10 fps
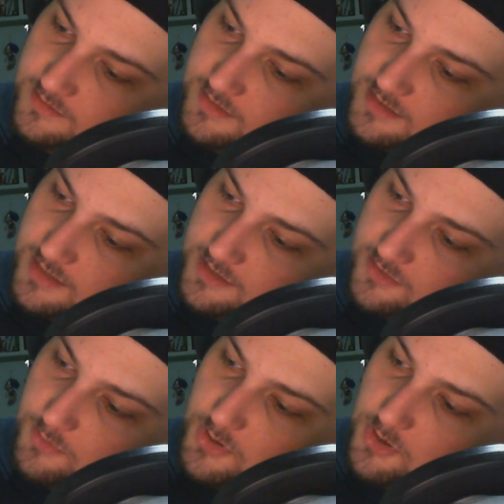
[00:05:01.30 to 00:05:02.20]
Está
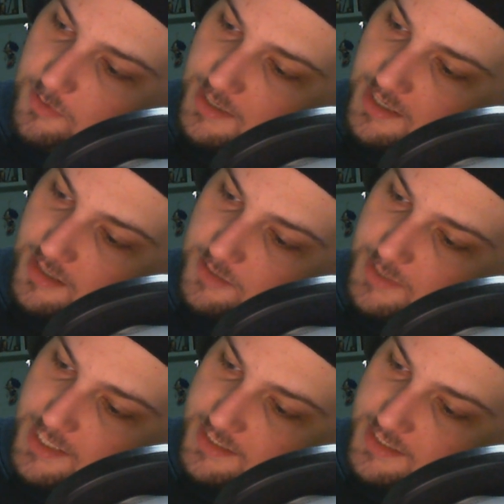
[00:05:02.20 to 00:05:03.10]
distribuido por Bacardi
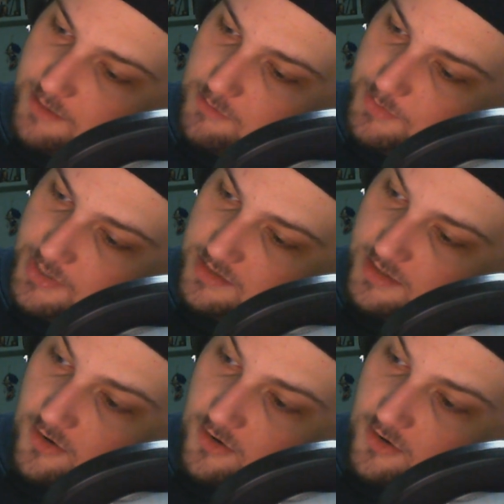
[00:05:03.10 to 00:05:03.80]
España, así que igual podría ser